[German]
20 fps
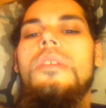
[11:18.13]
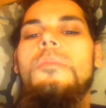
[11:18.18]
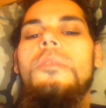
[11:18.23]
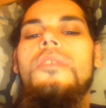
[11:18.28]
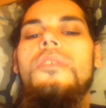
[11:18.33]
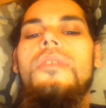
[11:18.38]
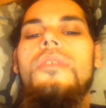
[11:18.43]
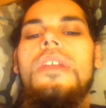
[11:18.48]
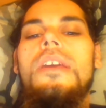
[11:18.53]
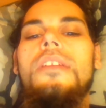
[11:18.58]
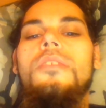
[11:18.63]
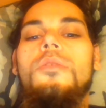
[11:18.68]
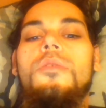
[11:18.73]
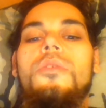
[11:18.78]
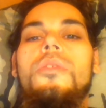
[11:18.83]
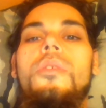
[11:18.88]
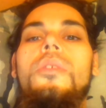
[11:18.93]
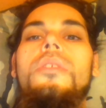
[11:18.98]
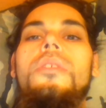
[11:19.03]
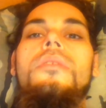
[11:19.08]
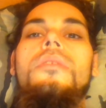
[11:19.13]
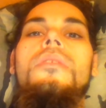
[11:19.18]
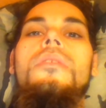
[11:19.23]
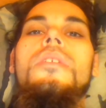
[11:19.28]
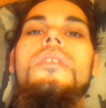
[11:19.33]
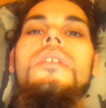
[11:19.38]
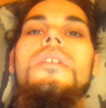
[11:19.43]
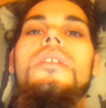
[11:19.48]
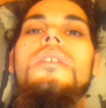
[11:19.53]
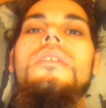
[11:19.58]
je nachdem,
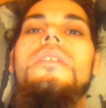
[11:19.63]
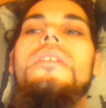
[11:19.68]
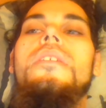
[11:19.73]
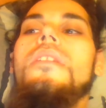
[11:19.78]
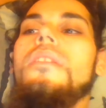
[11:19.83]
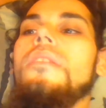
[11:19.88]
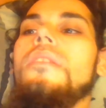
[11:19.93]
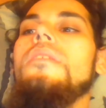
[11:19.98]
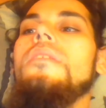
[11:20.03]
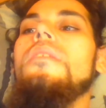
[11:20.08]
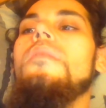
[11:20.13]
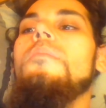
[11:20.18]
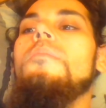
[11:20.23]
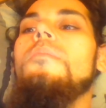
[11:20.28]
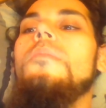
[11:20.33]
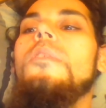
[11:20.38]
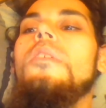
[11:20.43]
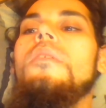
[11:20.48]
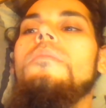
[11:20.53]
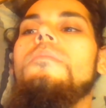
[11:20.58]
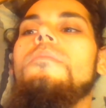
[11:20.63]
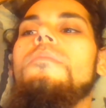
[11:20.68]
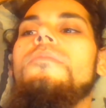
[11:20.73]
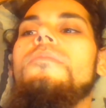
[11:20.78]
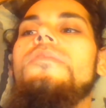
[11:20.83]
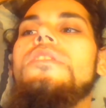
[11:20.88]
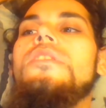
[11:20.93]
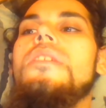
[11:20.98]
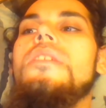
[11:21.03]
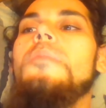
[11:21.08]
ähm, wie schnell man halt vorankommt
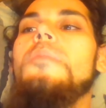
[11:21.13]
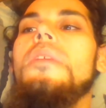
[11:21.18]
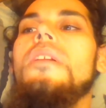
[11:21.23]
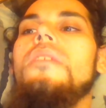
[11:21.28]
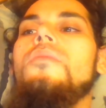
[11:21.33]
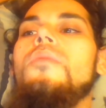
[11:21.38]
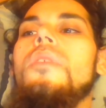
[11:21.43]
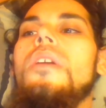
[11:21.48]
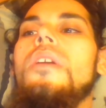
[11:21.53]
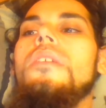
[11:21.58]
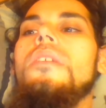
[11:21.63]
und wie sehr man,